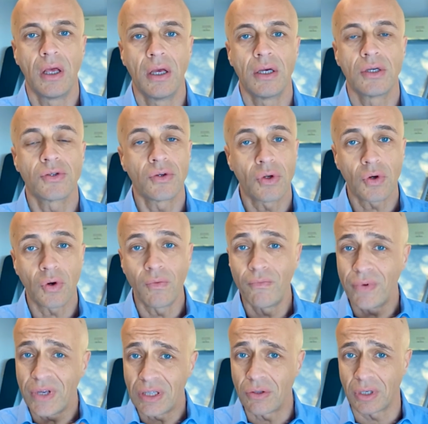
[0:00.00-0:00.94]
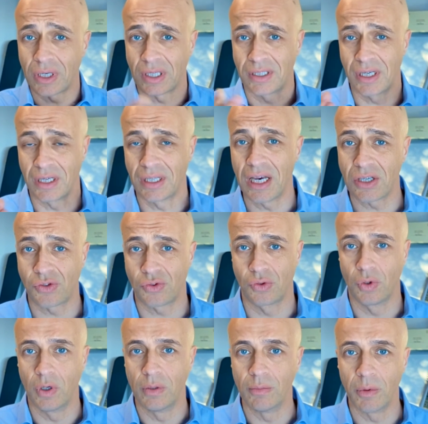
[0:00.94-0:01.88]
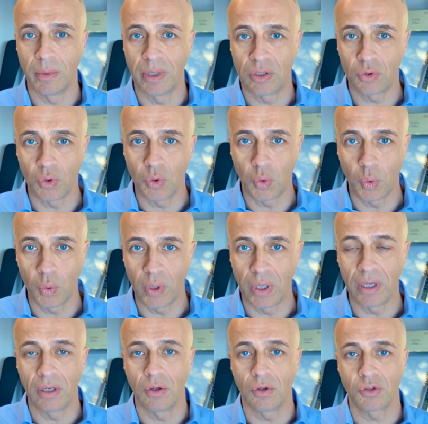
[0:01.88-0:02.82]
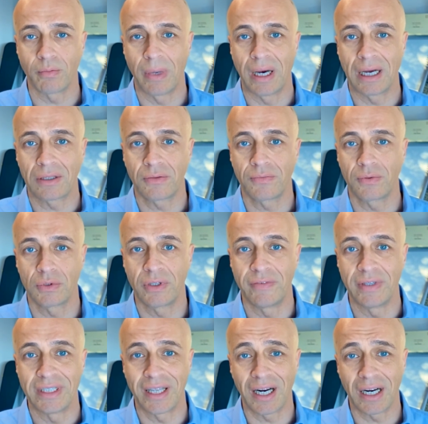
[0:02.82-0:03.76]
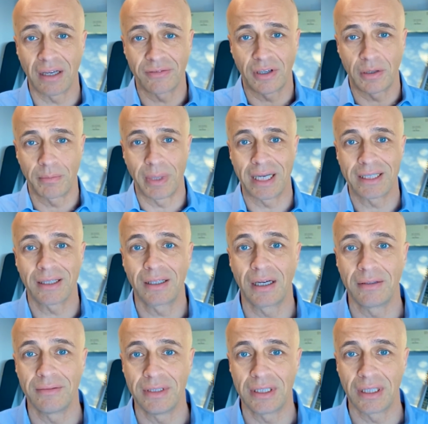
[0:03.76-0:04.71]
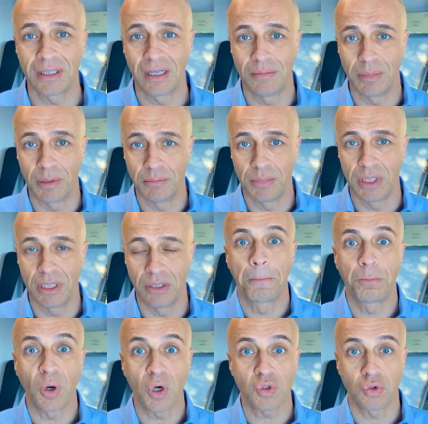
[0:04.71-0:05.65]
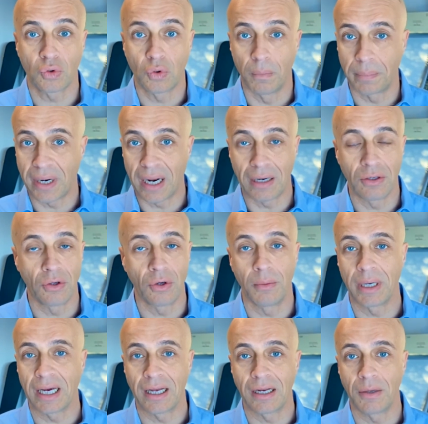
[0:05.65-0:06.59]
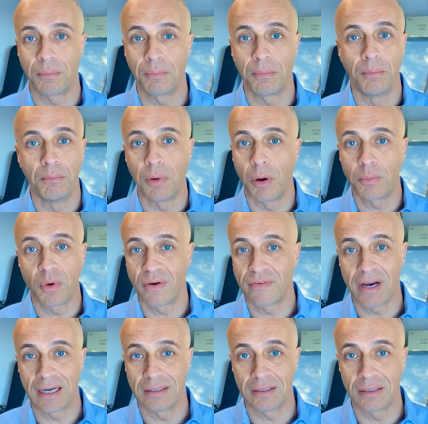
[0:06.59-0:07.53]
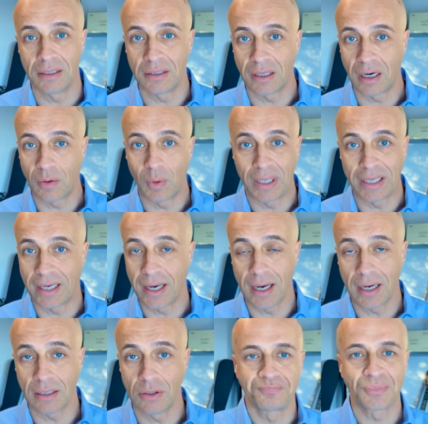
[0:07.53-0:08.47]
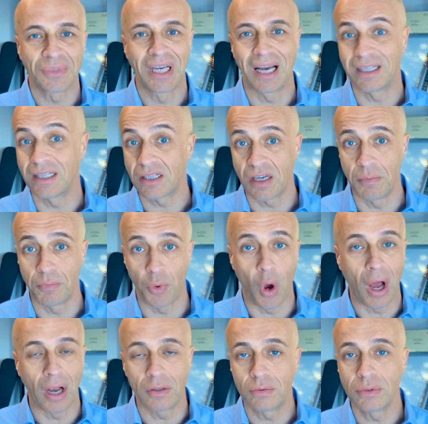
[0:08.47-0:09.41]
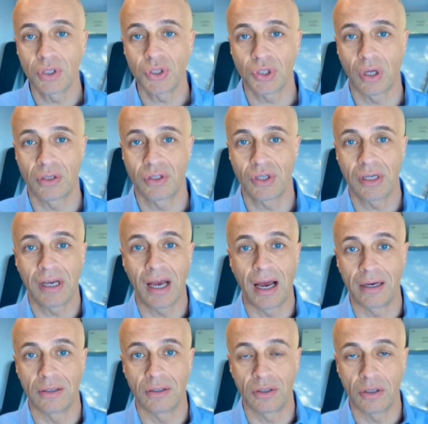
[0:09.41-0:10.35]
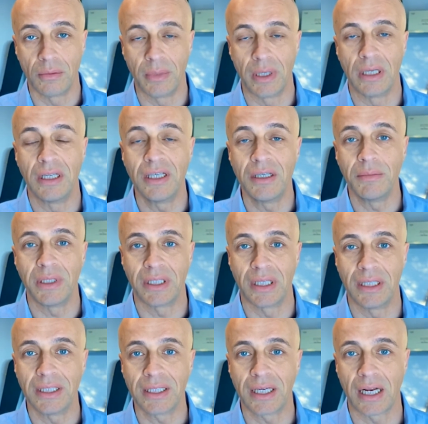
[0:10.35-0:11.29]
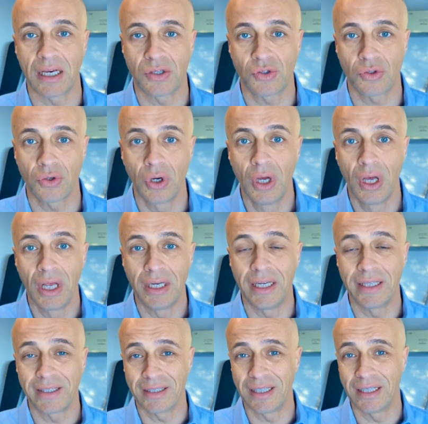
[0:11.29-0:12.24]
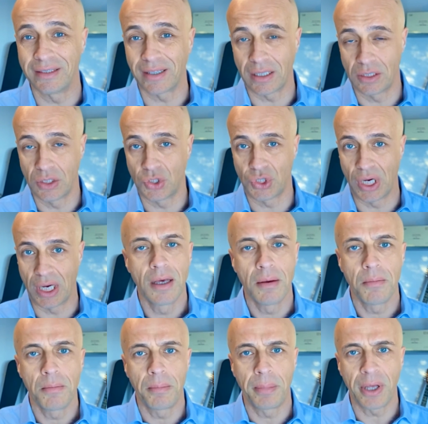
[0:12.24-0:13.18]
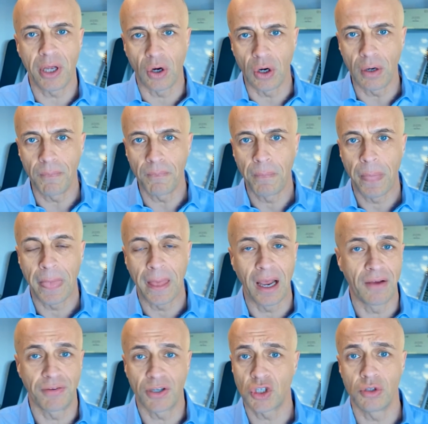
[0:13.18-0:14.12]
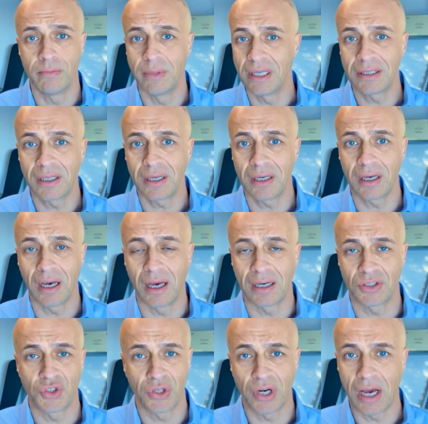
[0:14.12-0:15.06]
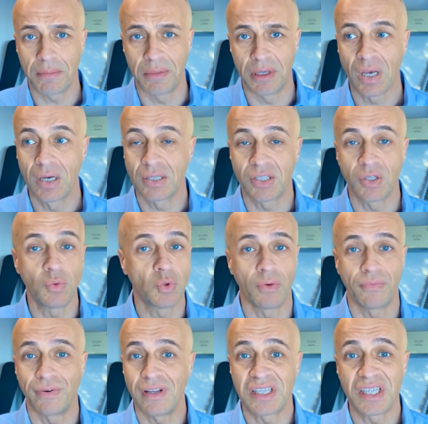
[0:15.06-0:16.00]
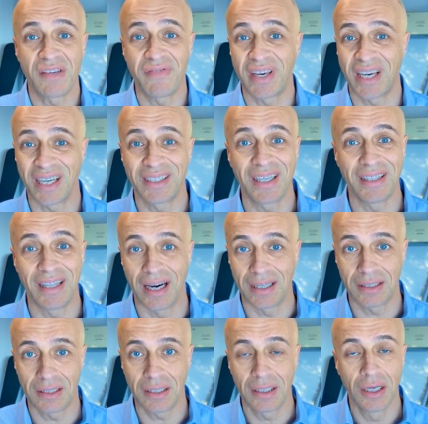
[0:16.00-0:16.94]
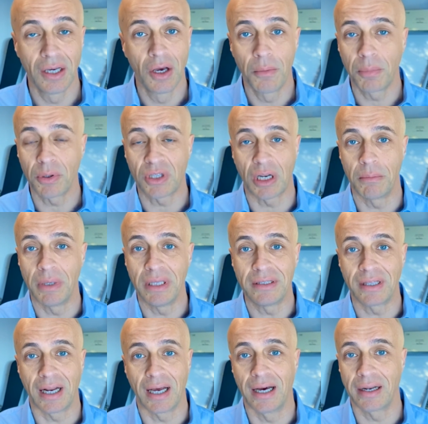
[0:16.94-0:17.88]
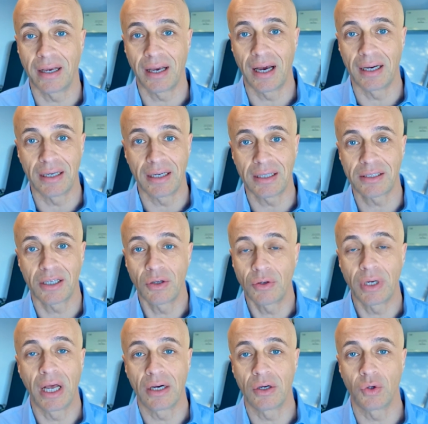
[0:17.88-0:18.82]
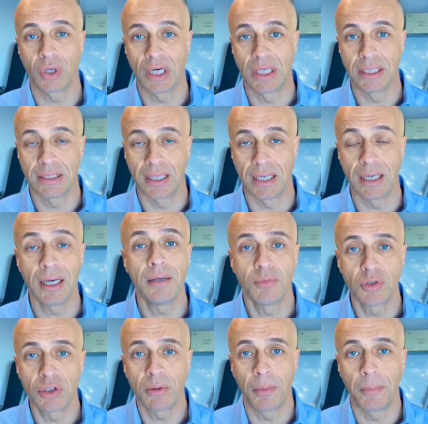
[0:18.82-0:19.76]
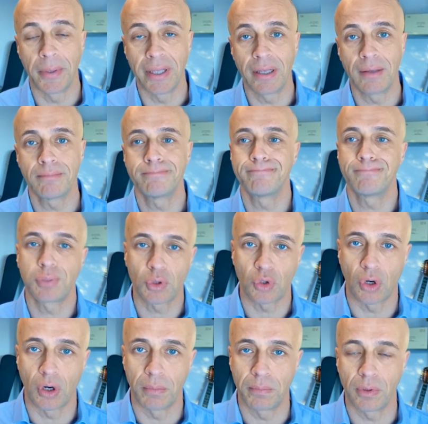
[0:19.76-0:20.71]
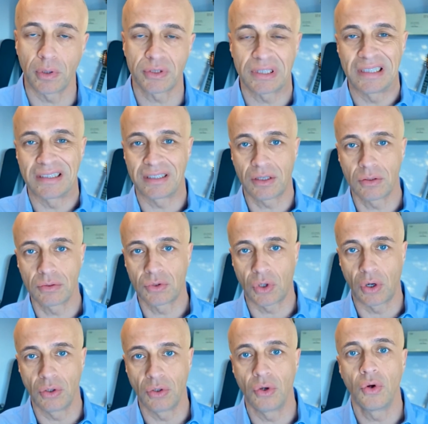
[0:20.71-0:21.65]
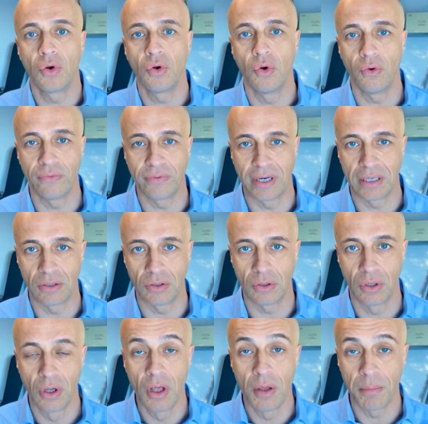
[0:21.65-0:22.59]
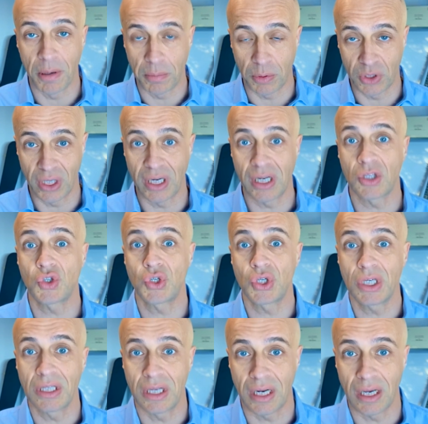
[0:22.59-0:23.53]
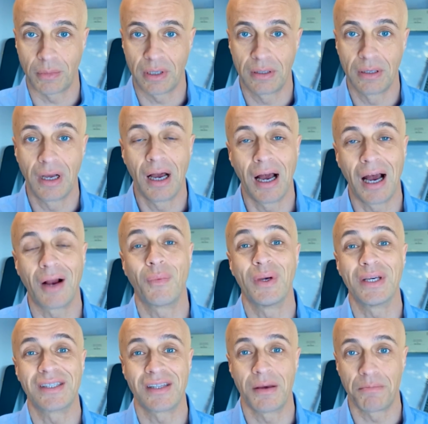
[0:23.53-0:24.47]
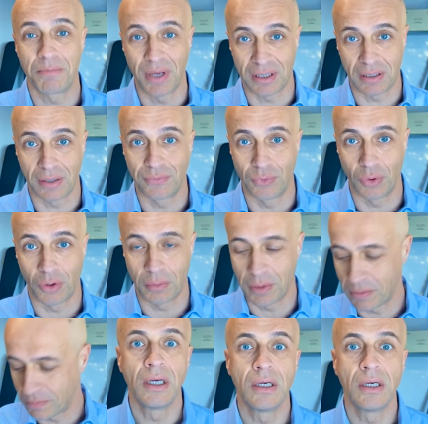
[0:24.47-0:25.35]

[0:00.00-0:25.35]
sono convinto che sia adesso il momento in cui lo smartphone deve entrare a far parte della vita del bambino. Posso comprarglielo magari un po' più avanti, tra qualche anno? Ad esempio, alcuni social hanno come limite di ingresso l'età dei 13 anni. Però è facilmente aggirabile. Se uno falsifica dei dati potrebbe entrare anche se non ha ancora l'età e molti bambini purtroppo senza controllo lo fanno per poter accedere a queste piattaforme.